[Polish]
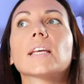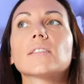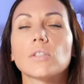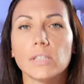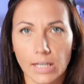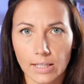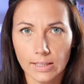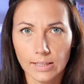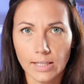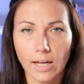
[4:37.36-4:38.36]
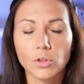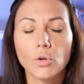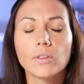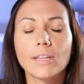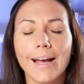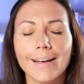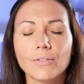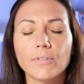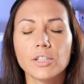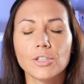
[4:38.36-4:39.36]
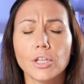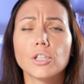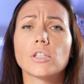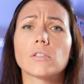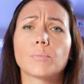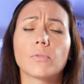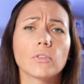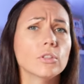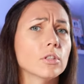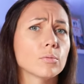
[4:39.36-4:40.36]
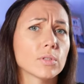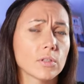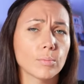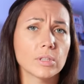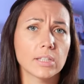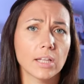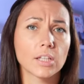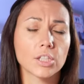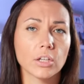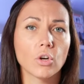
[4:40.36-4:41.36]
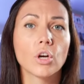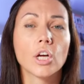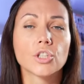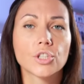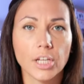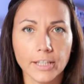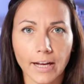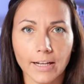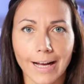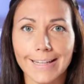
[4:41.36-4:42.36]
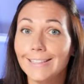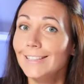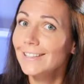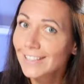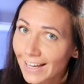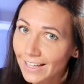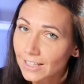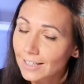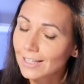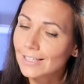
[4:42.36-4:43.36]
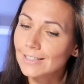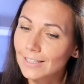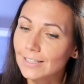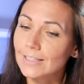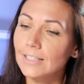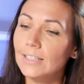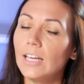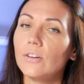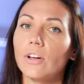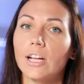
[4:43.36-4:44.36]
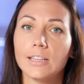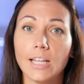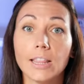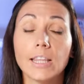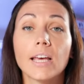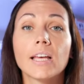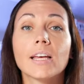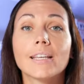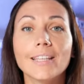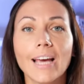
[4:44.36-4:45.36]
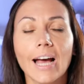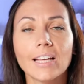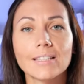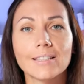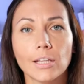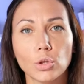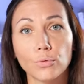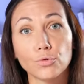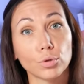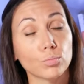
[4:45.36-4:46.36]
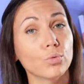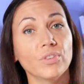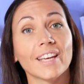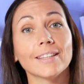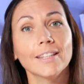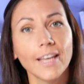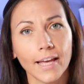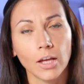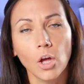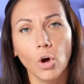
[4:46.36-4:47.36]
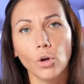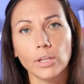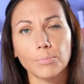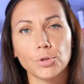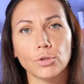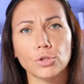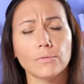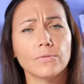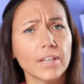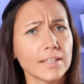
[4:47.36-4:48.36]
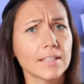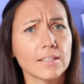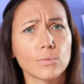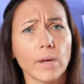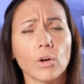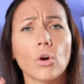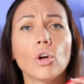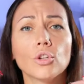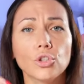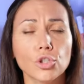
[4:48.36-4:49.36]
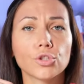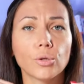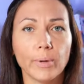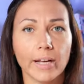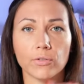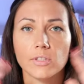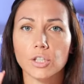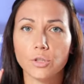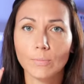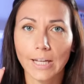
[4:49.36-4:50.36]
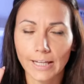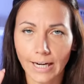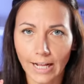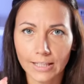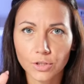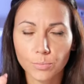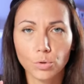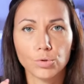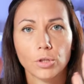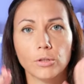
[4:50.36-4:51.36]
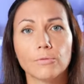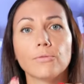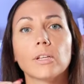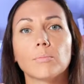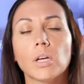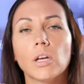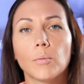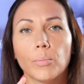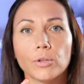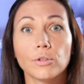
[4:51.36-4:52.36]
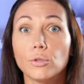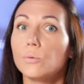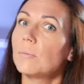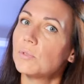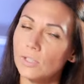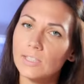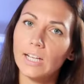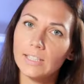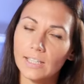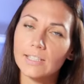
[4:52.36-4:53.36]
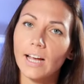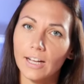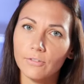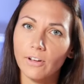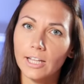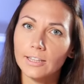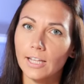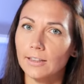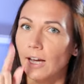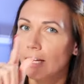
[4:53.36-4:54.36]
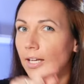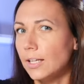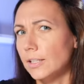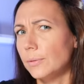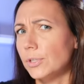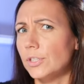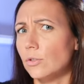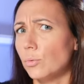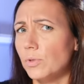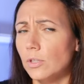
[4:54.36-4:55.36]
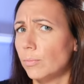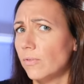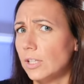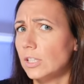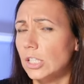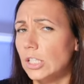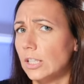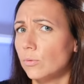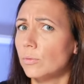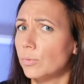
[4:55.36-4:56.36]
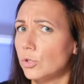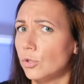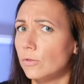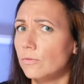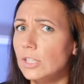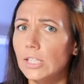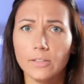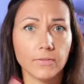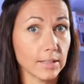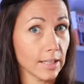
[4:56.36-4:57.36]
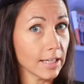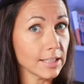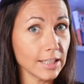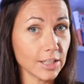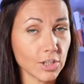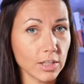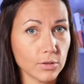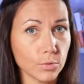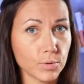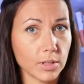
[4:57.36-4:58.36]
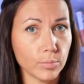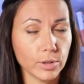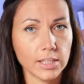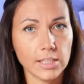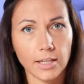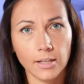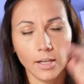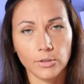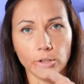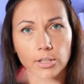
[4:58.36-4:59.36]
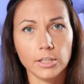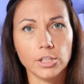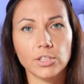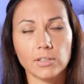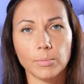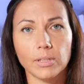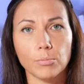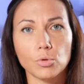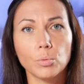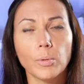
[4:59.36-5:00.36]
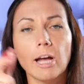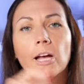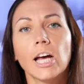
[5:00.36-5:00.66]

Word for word: Socjalizacja to najważniejsze, co powinniśmy zrobić dla naszego szczeniaka i nie restrykcyjnej kwarantannie. Ja stanowczo mówię nie. Ona przynosi więcej złego niż dobrego. Zresztą nagraliśmy już o tym film pod tytułem Socjalizacja a kwarantanna. Gdybyście subskrybowali nasz kanał, to byście o tym wiedzieli. Więc jeśli jeszcze nie subskrybujecie, to kliknijcie sobie tam suba.